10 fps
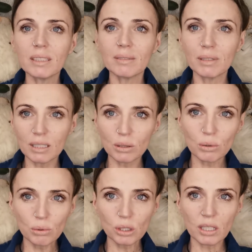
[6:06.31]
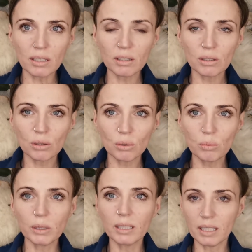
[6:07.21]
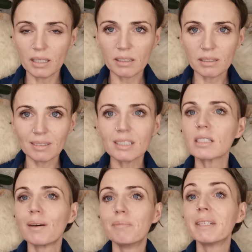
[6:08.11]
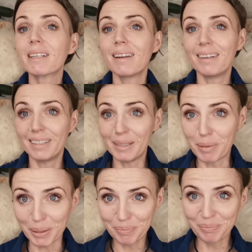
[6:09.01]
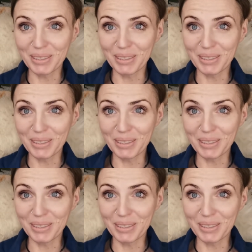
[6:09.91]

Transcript: Gewichtszuständen zu begegnen, ist mit Liebe.